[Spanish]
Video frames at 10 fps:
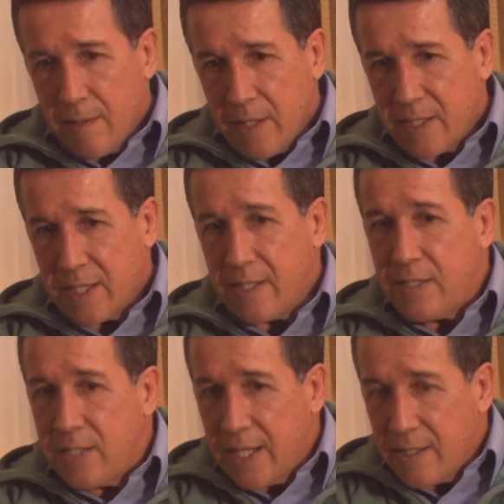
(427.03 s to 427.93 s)
este,
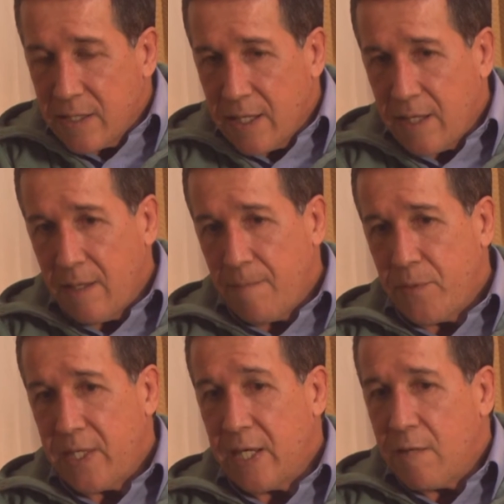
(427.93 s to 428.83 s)
disiente
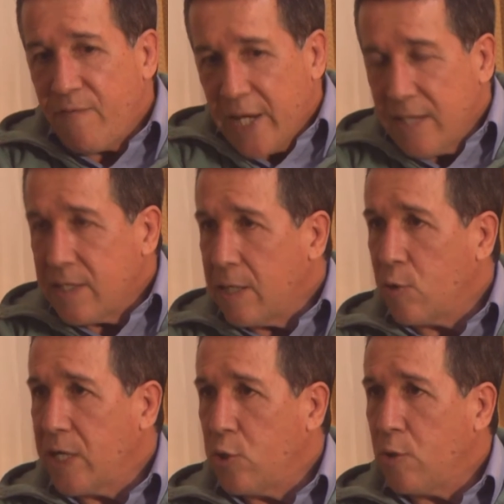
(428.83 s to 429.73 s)
y es diferente de
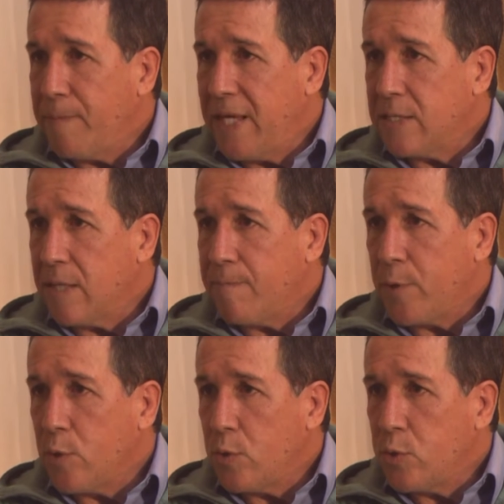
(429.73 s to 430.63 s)
lo que ellos piensan,
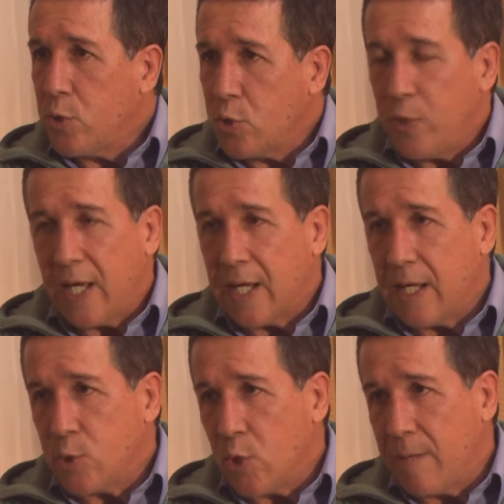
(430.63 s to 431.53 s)
pero yo estoy
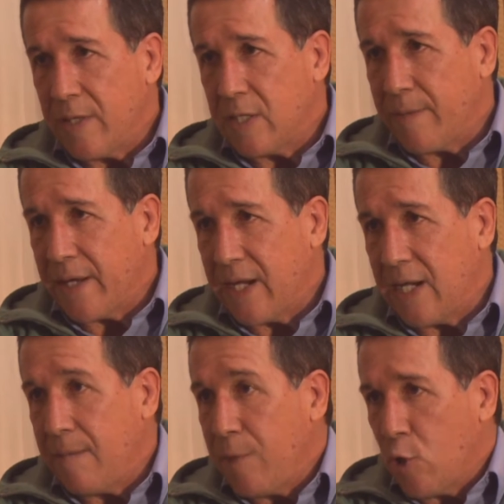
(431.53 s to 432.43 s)
acá solamente para
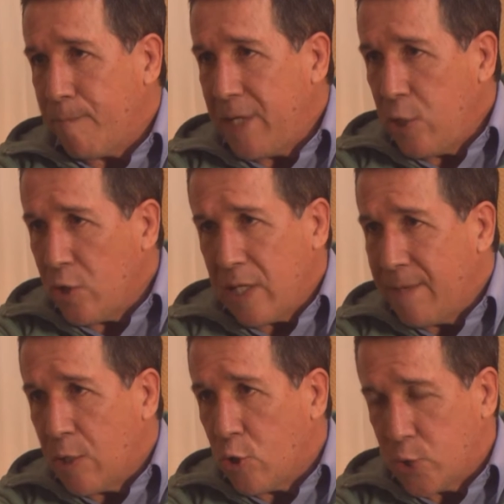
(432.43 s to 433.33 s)
darle mi opinión y
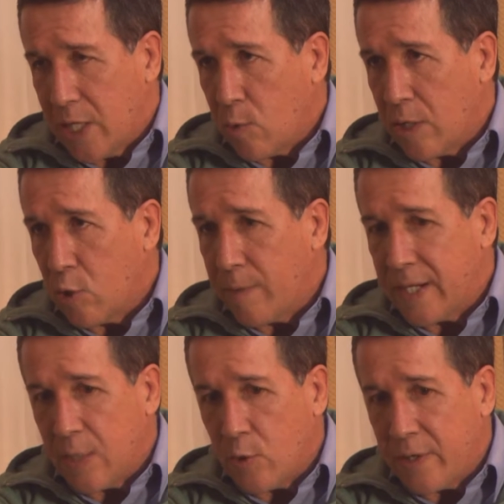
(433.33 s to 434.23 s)
mi consejo al
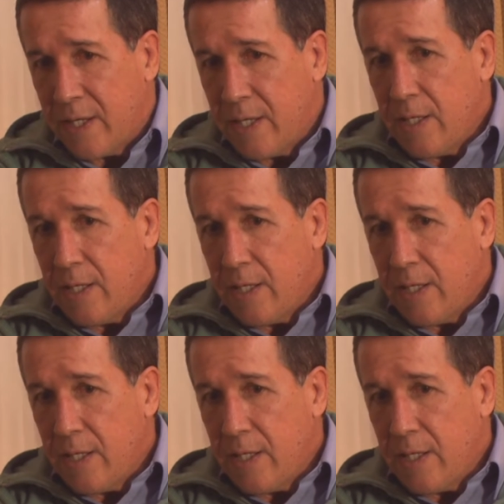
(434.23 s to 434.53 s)
gobernador